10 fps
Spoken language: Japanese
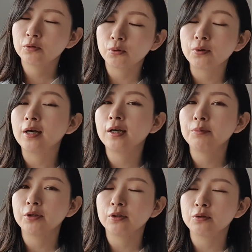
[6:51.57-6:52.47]
それを何回
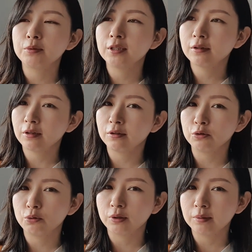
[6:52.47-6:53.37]
もやってクビになったっていう
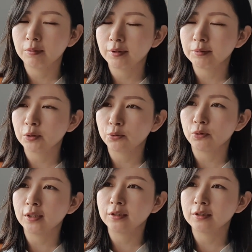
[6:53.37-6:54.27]
人は今まで見たこと
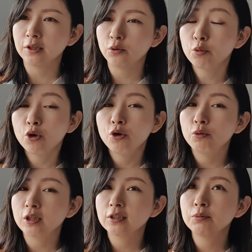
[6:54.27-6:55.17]
ないですけれども
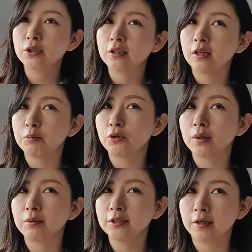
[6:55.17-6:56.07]
私も1回もらい
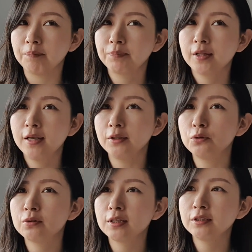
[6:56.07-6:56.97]
ました
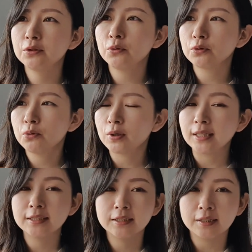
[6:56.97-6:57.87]
乗船時刻を
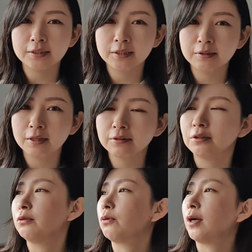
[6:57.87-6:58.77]
勘違いしていたっ
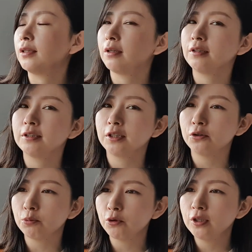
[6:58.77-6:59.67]
ていうのがあったんですけれ
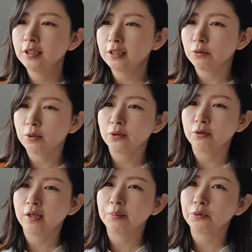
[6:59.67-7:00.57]
どもイエローカード
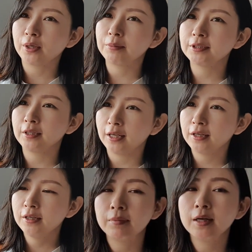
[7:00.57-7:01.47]
1回もらいましたね
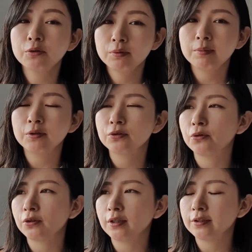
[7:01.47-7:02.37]
あとはまあ
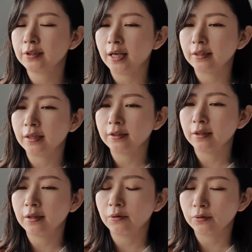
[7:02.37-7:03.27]
フロントデスクで働い
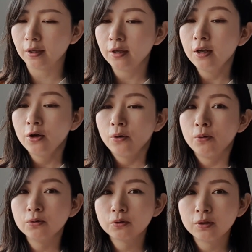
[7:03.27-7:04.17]
てたので
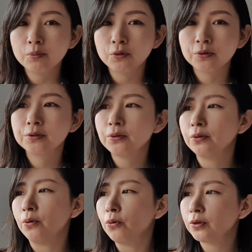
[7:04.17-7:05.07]
本当にものすごい
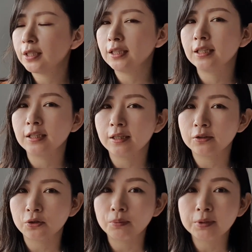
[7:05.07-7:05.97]
大きい金
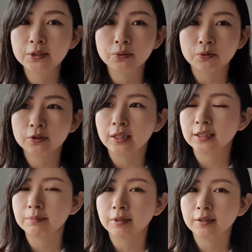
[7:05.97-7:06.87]
額のミスをして
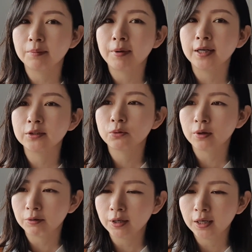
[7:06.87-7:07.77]
しまった場合と
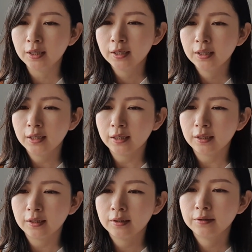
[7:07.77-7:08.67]
かは、
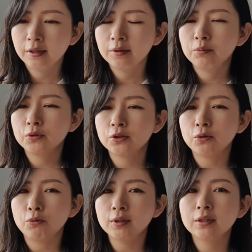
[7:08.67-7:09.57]
えー、ね、もちろ
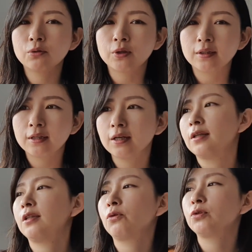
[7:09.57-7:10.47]
んわざとやってな
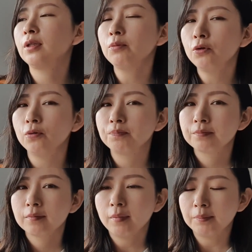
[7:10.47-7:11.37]
かったとしても、
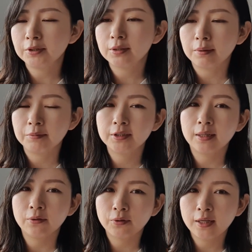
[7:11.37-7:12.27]
まあ、ミスはミス
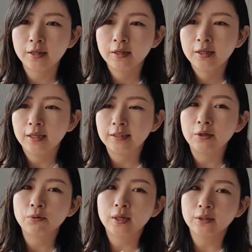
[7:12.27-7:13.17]
なので
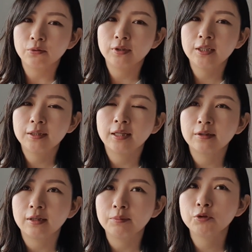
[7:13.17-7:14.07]
イエローカードになっ
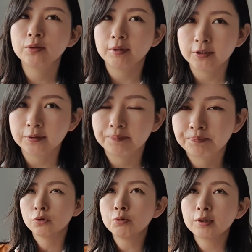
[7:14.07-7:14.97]
たりもします。
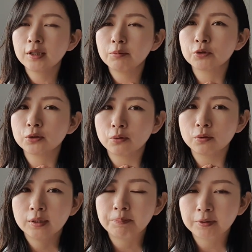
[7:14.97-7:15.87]
というわけでもちろん
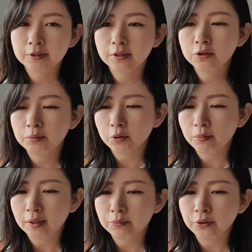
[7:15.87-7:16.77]
一発でクビの
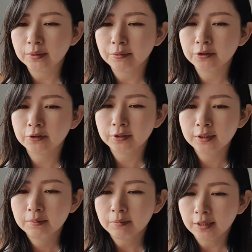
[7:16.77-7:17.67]
場合もあります
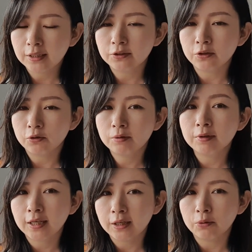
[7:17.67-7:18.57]
し、まあ、ケースによって
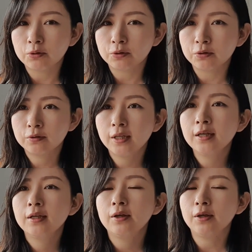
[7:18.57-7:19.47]
は警告で、
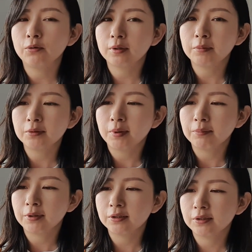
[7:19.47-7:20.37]
え収まる場合
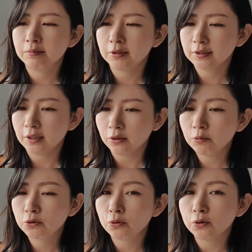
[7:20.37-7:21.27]
もありますけれど
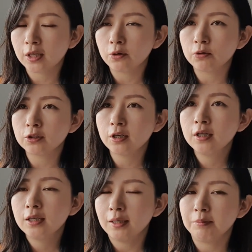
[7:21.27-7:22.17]
もその警告が、
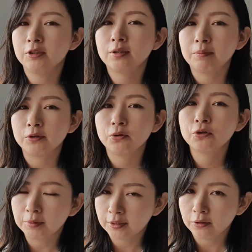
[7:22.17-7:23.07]
え3つたまると
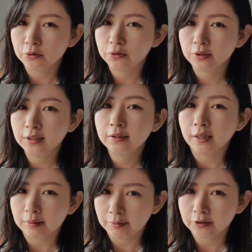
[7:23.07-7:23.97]
クビっていうふうにな
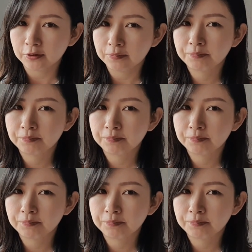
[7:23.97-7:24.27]
ります。